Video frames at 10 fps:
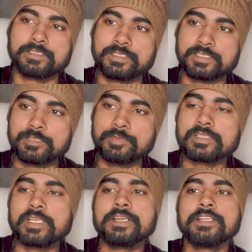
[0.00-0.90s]
जितनी भी
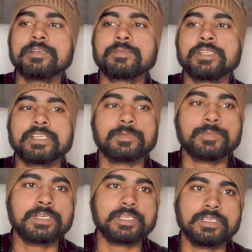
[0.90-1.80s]
स्लाइड हमने यहाँ
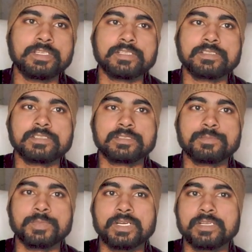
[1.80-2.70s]
पे डाली हैं जैसे
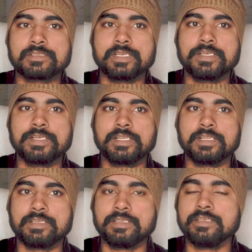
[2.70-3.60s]
पांच स्लाइड
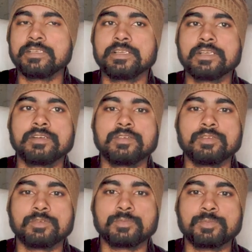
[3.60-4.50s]
डाली हैं
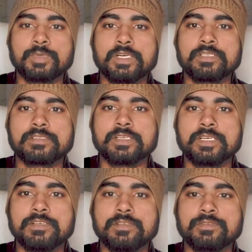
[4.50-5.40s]
और पांच
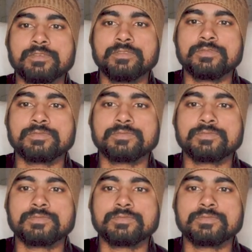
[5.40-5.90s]
स्लाइडों को